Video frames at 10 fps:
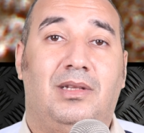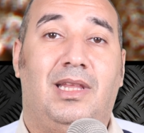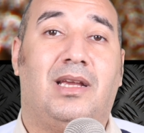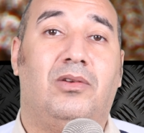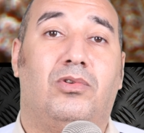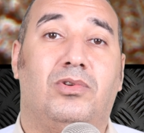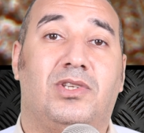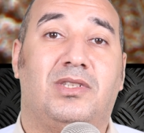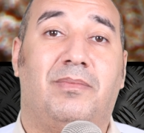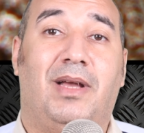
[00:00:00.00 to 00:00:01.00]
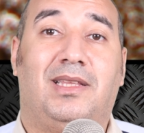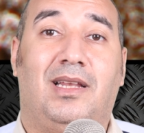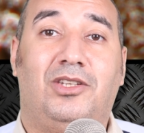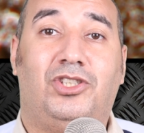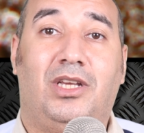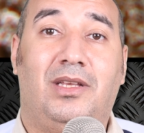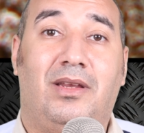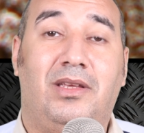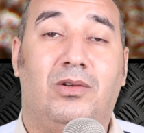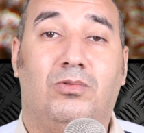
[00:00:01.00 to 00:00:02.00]
لكن الرصاصة ما قتلتش
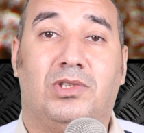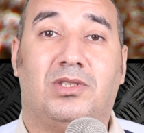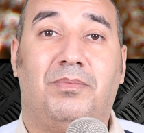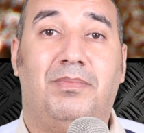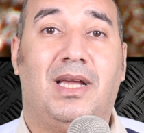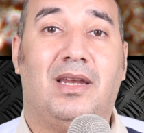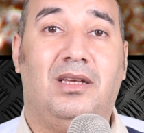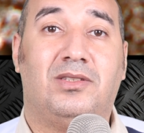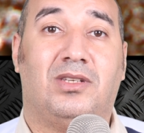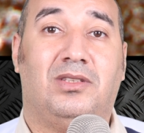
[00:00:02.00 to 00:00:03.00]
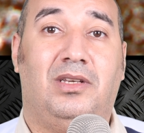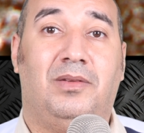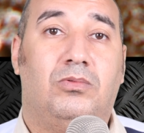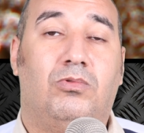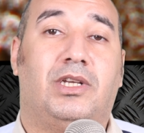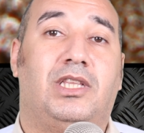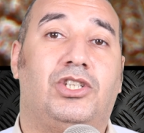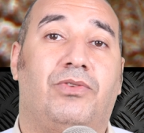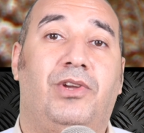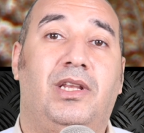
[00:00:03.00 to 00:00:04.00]
هنري واتصاب بجرح سطحي
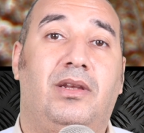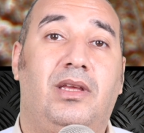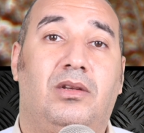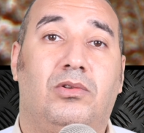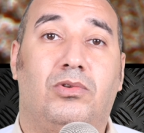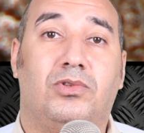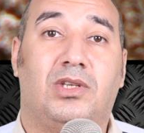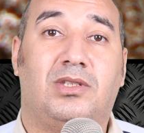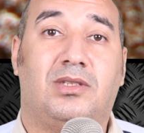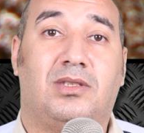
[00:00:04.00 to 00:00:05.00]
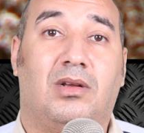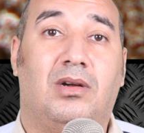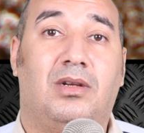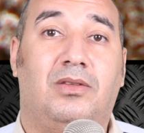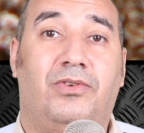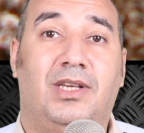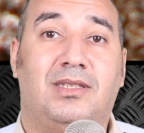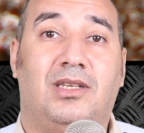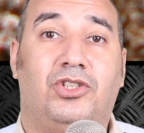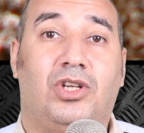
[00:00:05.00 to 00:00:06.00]
واكتشف هنري ان الرصاصة استقرت في
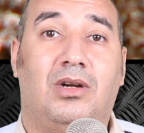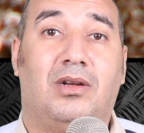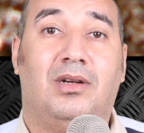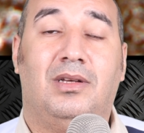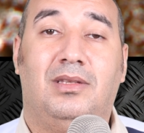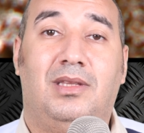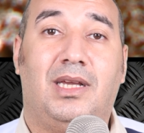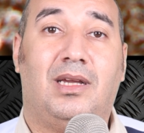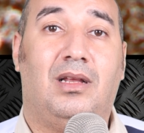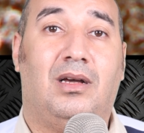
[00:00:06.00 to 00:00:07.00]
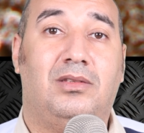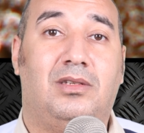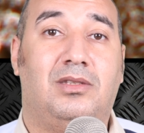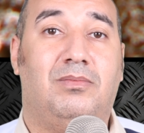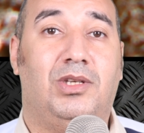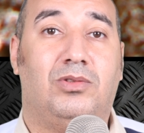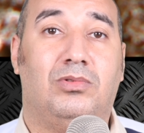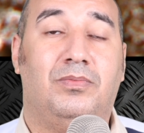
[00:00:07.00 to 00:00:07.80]
جذع شجرة داخل حديقة بيته